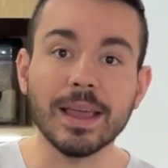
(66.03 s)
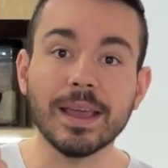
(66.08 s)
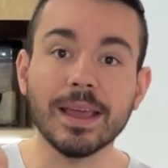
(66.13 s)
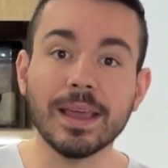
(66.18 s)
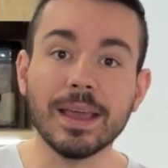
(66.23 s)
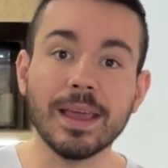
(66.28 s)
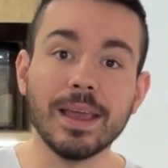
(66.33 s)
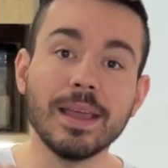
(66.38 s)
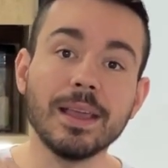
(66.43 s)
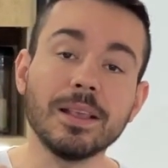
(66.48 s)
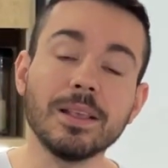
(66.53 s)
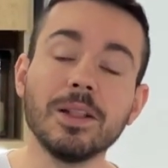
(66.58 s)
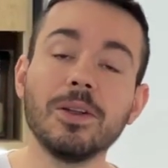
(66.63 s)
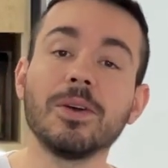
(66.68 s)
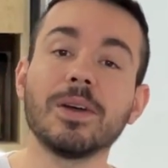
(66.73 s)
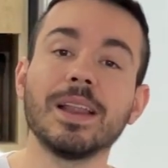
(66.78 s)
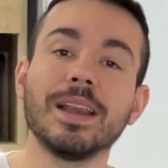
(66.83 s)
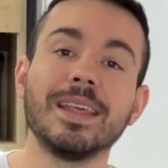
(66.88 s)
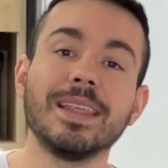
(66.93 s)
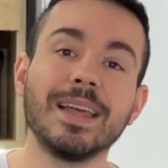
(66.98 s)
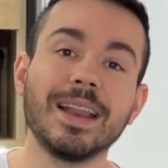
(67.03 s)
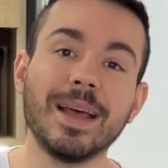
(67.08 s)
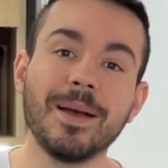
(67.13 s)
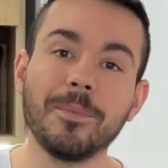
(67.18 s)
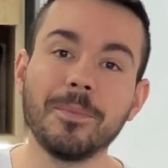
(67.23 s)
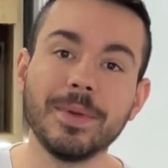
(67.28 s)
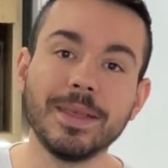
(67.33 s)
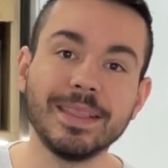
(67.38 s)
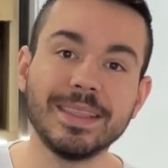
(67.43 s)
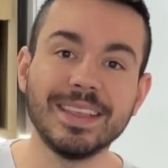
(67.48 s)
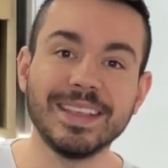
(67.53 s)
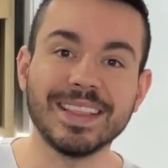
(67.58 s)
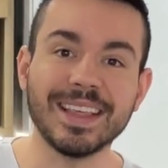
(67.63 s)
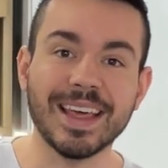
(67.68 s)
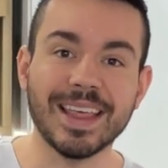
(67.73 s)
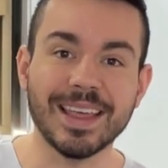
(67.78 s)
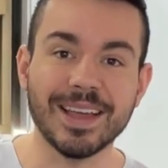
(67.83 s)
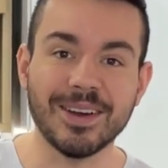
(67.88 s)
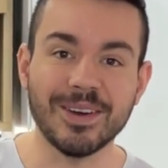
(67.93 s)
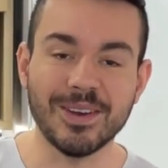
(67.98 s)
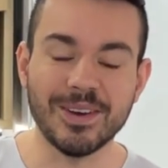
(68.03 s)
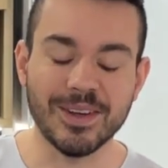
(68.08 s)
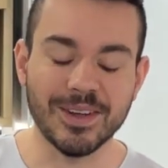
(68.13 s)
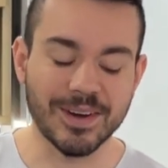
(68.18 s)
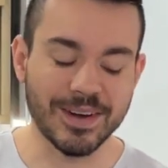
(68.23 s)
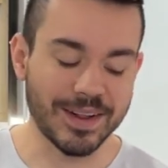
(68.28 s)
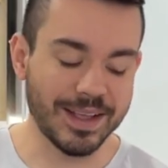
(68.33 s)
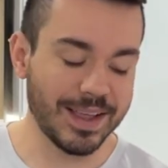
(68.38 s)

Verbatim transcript: qué es lo que le da las pintitas de color.